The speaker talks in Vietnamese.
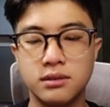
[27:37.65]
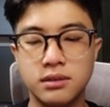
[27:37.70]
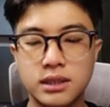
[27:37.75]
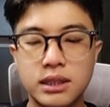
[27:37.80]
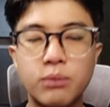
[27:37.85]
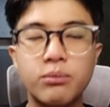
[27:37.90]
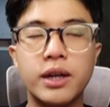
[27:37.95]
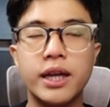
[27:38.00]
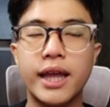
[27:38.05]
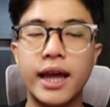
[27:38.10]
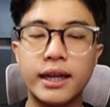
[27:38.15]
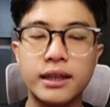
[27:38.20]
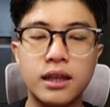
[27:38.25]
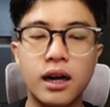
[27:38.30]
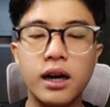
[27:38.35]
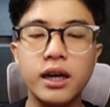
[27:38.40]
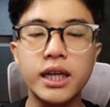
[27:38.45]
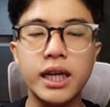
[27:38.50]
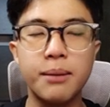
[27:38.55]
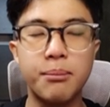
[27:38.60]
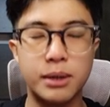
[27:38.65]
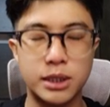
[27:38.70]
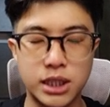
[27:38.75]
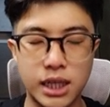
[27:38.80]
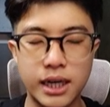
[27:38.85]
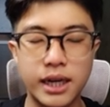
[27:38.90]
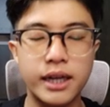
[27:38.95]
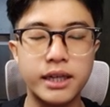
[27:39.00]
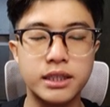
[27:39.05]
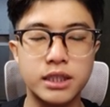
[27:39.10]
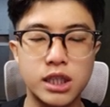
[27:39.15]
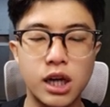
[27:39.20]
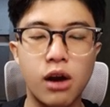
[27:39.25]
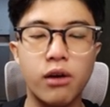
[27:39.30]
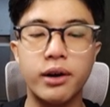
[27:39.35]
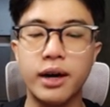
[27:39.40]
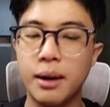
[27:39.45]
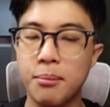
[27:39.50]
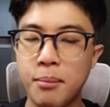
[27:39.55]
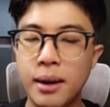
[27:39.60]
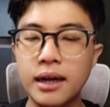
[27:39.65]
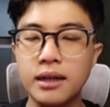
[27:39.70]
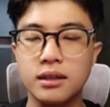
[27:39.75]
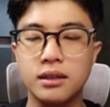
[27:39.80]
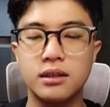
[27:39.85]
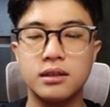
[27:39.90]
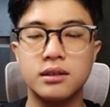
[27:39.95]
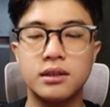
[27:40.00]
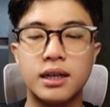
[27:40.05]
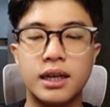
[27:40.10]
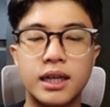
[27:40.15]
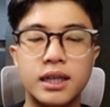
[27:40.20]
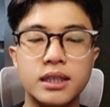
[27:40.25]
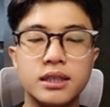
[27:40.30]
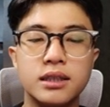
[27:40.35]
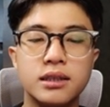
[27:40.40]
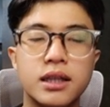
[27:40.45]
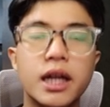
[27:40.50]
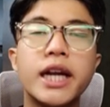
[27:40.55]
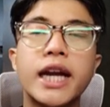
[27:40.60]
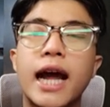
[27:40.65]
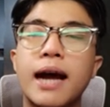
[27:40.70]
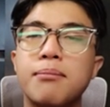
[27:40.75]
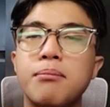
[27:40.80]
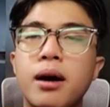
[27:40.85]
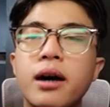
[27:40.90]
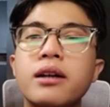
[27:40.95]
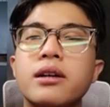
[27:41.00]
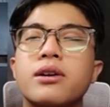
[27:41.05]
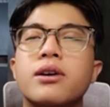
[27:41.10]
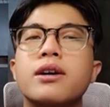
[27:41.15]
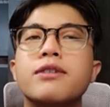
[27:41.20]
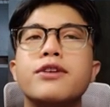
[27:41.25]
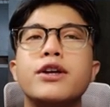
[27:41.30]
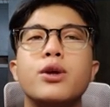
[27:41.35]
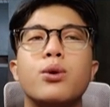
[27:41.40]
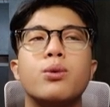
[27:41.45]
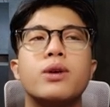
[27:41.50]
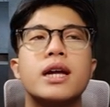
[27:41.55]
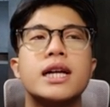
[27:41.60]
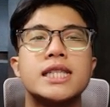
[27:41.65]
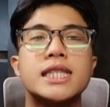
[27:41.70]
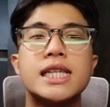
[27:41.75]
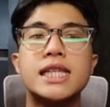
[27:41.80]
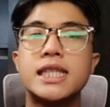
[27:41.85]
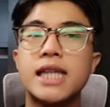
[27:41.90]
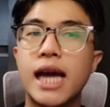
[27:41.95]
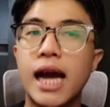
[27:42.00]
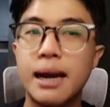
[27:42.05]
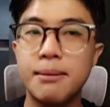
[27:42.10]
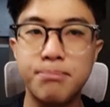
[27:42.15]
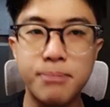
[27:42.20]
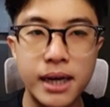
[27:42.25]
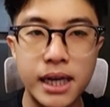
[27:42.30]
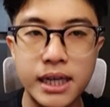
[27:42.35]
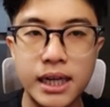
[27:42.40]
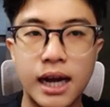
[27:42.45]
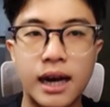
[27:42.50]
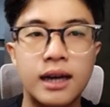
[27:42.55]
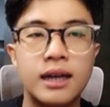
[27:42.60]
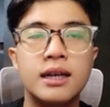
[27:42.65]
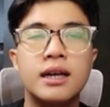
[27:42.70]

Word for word: trong thời gian tới khi mà Chainlink cho ra mắt những cái tính năng mới nữa ví dụ như là CCIP nè